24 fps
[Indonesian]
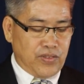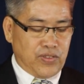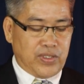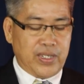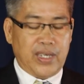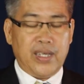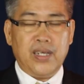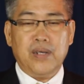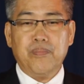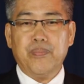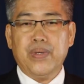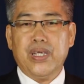
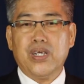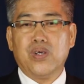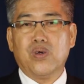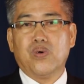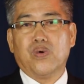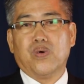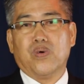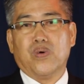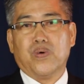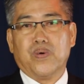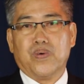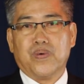Jane
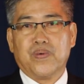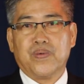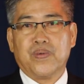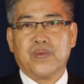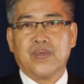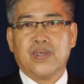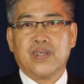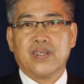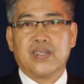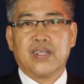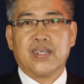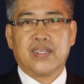bingung,
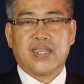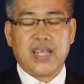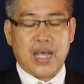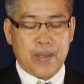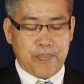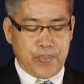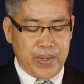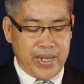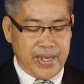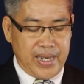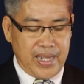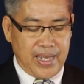
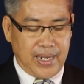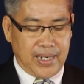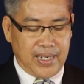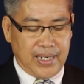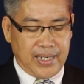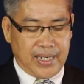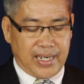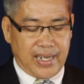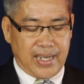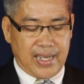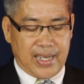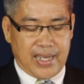tetapi dia
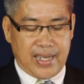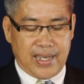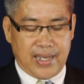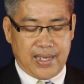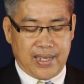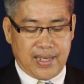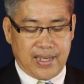lega.